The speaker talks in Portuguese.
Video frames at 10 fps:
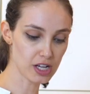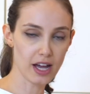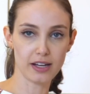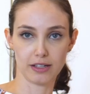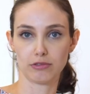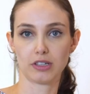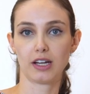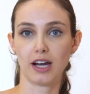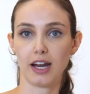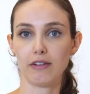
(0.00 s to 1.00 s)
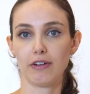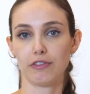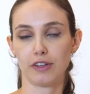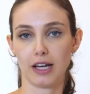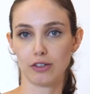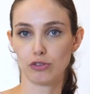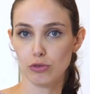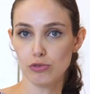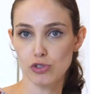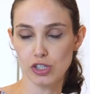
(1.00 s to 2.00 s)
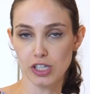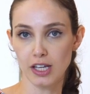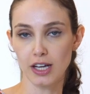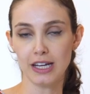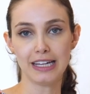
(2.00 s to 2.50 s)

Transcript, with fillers: garanto que a carne vai ficar soltinha,